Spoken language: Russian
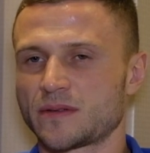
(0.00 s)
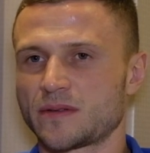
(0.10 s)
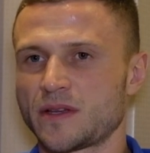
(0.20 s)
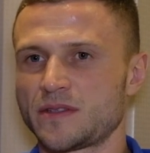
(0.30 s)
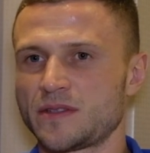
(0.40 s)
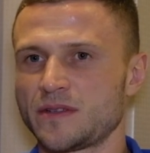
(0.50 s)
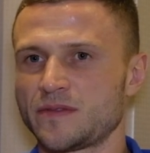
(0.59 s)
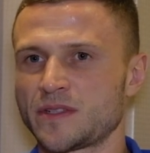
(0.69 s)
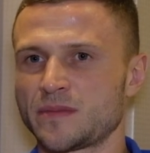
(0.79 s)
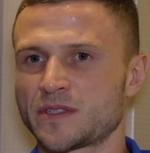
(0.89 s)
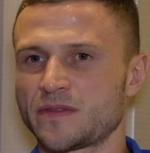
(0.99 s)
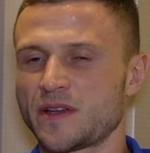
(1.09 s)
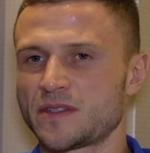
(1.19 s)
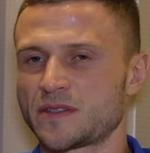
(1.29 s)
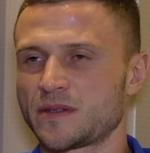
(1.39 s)
найти
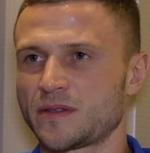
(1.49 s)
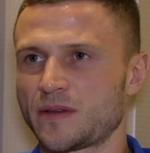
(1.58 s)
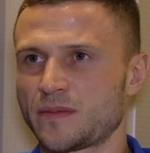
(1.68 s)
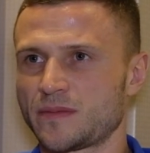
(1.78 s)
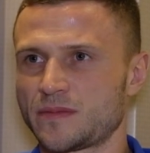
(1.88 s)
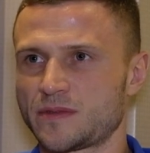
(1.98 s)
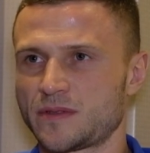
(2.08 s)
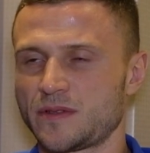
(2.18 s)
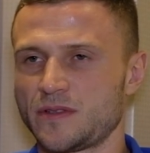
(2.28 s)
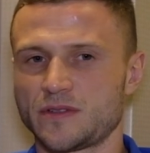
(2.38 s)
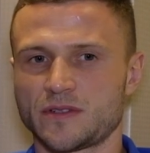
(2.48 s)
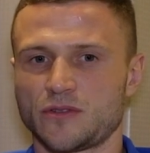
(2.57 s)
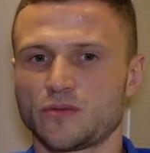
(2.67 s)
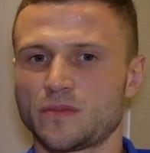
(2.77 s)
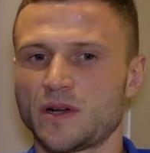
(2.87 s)
взаимосвязь за, там, за, за
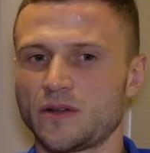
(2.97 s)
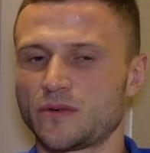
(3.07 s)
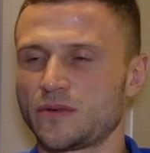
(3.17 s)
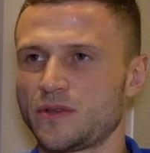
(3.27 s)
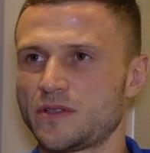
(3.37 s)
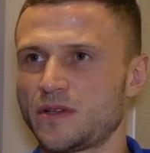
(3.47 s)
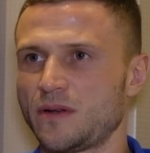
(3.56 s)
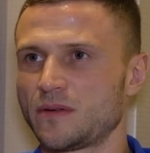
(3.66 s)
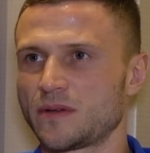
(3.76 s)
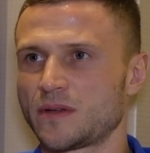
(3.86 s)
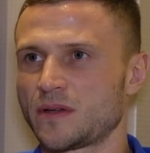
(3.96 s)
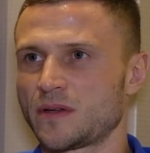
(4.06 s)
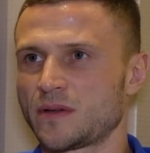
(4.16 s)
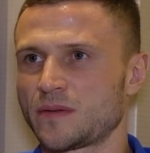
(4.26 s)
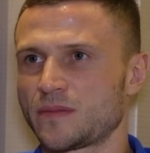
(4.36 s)
эту маленькую неделю.
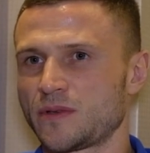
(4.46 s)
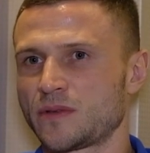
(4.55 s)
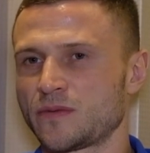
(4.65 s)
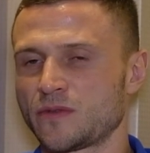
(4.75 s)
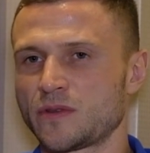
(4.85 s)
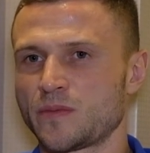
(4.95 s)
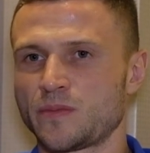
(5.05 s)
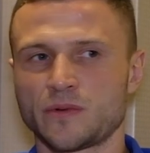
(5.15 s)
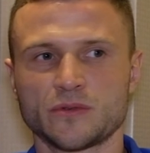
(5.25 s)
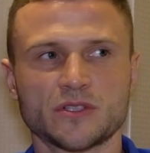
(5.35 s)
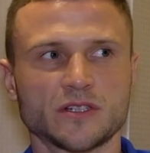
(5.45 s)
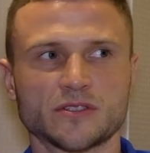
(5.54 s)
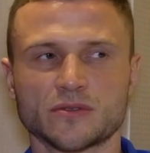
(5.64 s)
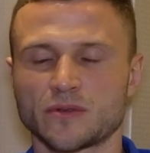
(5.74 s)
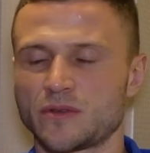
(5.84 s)
Поэтому вот и
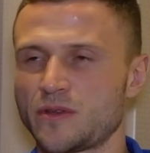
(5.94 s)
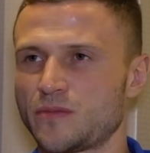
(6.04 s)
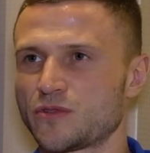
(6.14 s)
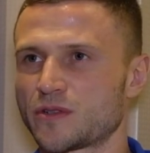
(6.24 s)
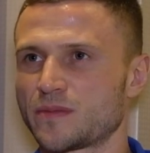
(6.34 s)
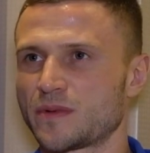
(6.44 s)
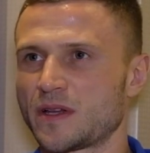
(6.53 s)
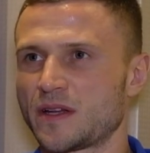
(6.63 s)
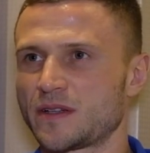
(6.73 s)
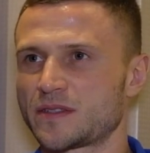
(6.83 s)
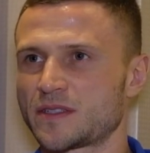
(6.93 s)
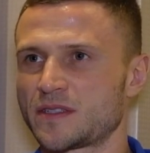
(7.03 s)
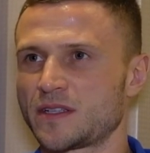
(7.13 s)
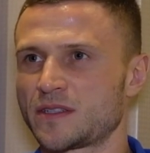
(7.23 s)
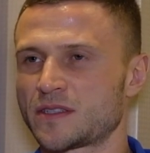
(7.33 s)
получается, что не можем
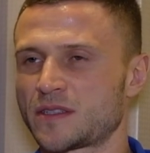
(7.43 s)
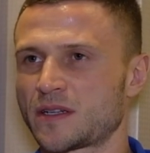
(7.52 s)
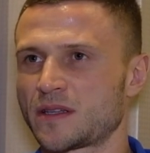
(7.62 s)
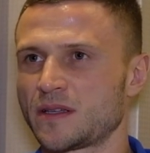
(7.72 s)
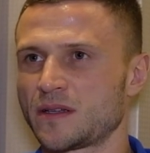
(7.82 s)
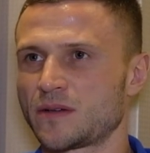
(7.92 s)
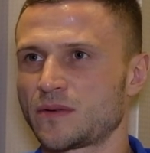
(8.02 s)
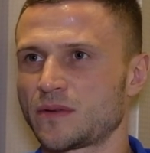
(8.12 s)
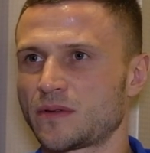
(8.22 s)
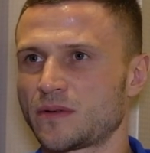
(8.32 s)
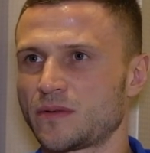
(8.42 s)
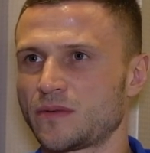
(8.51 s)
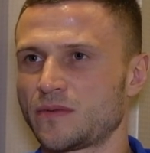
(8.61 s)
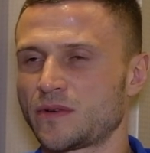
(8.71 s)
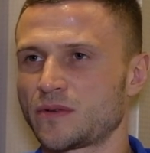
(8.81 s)
создать остроты какой-то
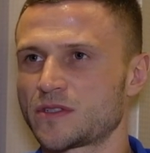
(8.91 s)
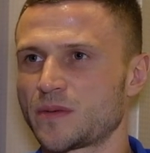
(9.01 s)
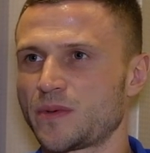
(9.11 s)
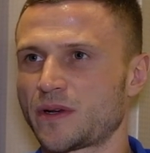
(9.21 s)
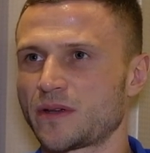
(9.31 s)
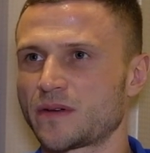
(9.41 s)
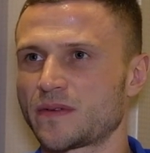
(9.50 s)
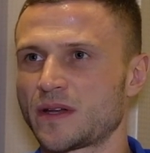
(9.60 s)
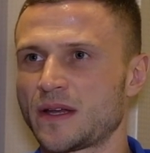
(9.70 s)
у ворот соперников.